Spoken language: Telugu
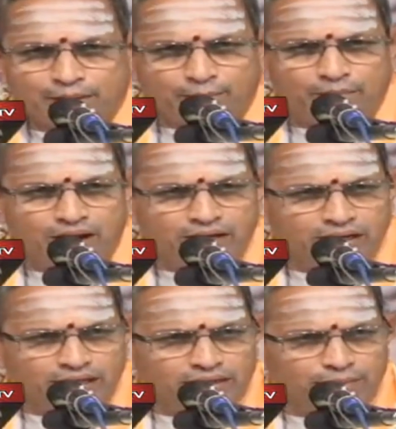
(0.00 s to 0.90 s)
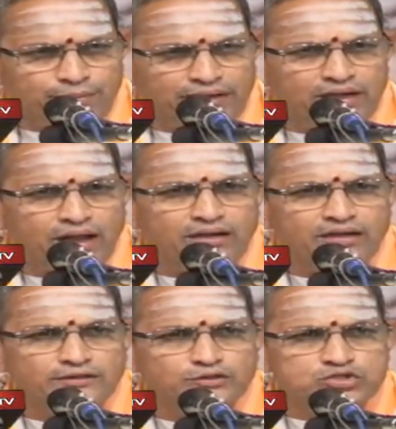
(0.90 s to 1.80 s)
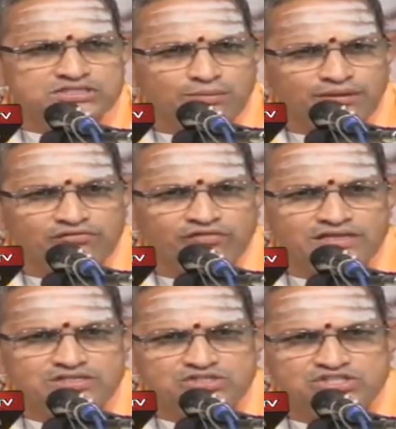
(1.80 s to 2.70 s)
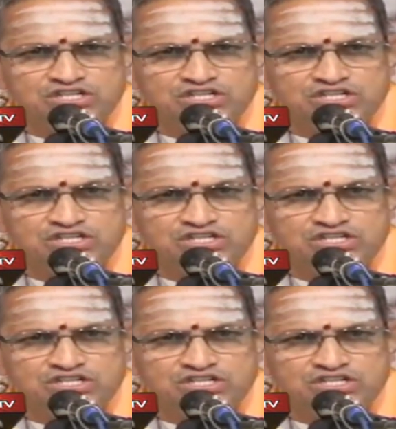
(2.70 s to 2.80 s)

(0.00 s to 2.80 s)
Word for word: బ్రహ్మాండాన్ని పిండాండంతో సమన్వయం